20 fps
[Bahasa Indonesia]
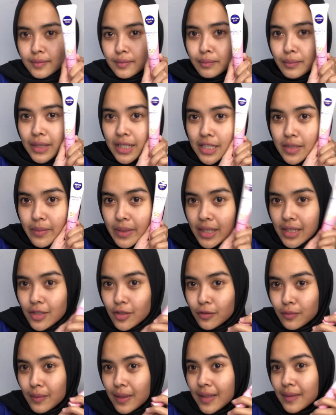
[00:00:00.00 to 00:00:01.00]
beres-beres
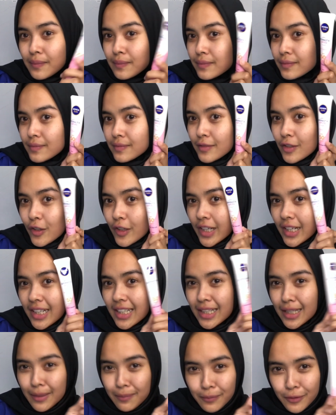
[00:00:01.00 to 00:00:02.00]
rumah oke okay,
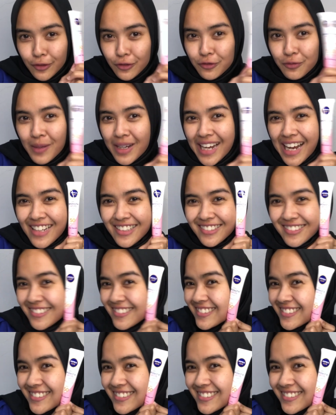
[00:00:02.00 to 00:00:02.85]
ini approve by aku